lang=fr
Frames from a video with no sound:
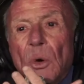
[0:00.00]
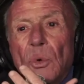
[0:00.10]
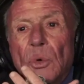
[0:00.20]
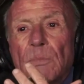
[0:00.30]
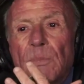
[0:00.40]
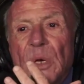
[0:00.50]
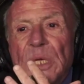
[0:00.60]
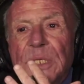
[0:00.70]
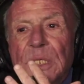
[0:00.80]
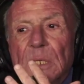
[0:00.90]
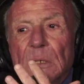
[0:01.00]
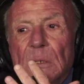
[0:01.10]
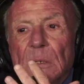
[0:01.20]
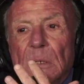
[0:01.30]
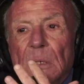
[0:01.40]
ou une police
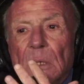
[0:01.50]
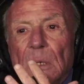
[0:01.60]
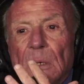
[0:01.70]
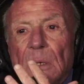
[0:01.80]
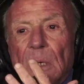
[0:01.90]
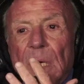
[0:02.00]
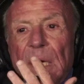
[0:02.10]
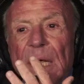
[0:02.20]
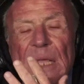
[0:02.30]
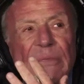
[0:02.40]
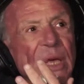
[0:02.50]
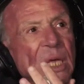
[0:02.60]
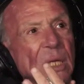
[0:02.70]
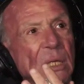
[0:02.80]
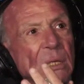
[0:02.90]
clivée,
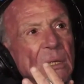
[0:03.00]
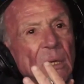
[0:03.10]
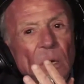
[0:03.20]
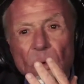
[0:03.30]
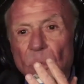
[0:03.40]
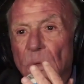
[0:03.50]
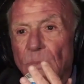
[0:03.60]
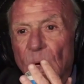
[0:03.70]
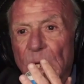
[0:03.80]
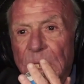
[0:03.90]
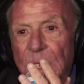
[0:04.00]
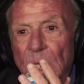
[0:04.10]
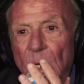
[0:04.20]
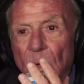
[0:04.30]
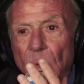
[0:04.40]
ou une police
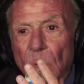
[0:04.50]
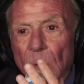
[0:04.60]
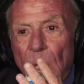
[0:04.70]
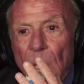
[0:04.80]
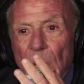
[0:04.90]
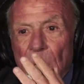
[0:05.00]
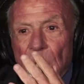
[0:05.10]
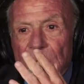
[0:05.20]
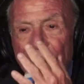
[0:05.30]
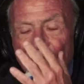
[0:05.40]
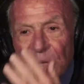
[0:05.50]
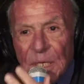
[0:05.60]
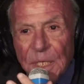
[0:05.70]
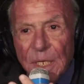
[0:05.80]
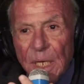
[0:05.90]
euh,
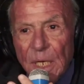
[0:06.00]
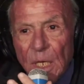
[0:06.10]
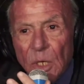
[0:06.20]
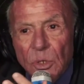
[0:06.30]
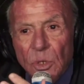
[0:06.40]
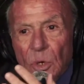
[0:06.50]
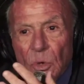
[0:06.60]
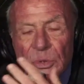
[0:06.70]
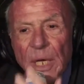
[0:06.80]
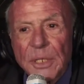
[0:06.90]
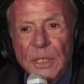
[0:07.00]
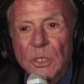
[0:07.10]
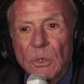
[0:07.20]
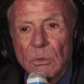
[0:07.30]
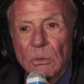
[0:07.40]
traversée de
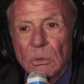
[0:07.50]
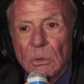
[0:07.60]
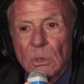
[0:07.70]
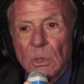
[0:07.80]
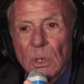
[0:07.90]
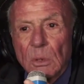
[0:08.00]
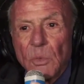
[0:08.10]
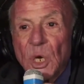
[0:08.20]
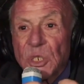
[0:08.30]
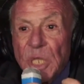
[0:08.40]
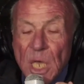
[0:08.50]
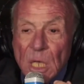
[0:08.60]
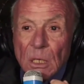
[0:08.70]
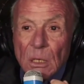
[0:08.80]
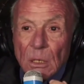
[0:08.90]
contradictions Moi, je dis,
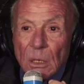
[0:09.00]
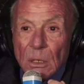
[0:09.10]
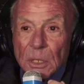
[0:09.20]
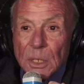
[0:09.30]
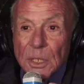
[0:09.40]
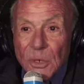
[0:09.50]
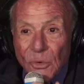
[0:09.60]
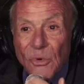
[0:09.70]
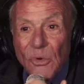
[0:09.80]
si on veut